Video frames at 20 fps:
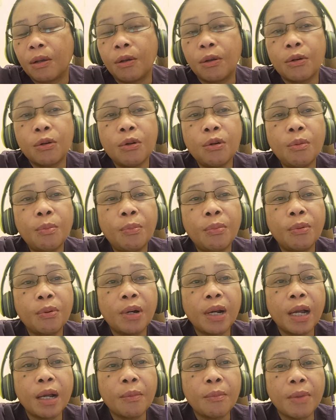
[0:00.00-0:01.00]
grupo
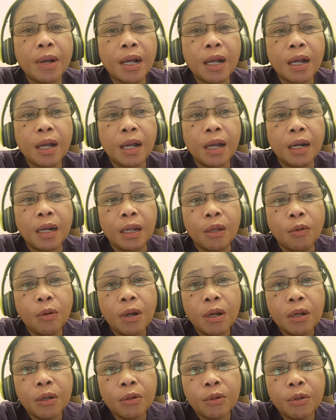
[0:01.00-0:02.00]
ng
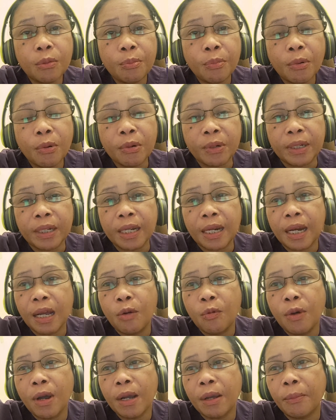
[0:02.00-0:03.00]
makakaliwang grupong
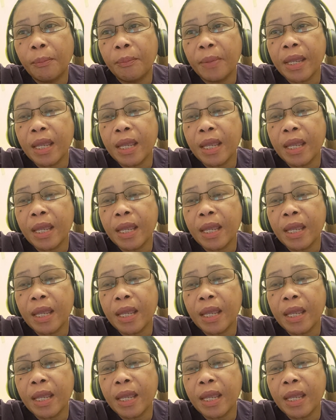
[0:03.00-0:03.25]
Dilawang